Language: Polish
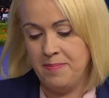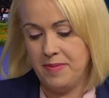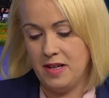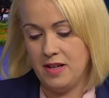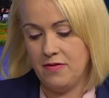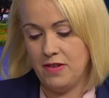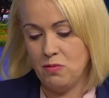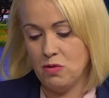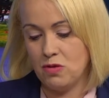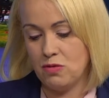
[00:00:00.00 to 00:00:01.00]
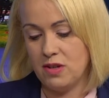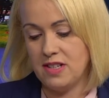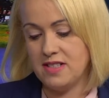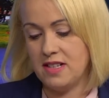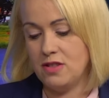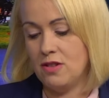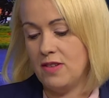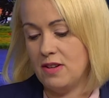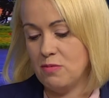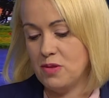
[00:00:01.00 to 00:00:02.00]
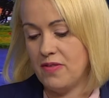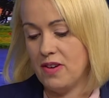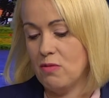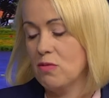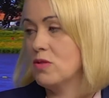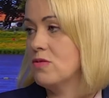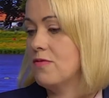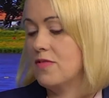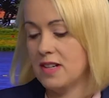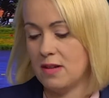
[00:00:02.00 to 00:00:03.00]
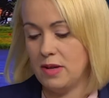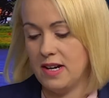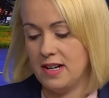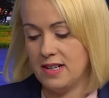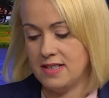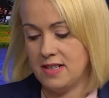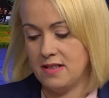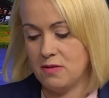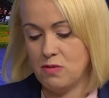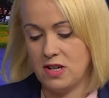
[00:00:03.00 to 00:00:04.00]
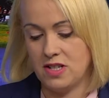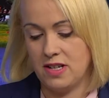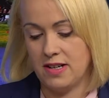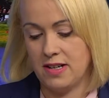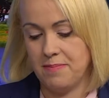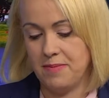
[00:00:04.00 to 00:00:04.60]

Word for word: e, według których zdecydowaną przewagą głosów wygrał je Aleksander Łukaszenka.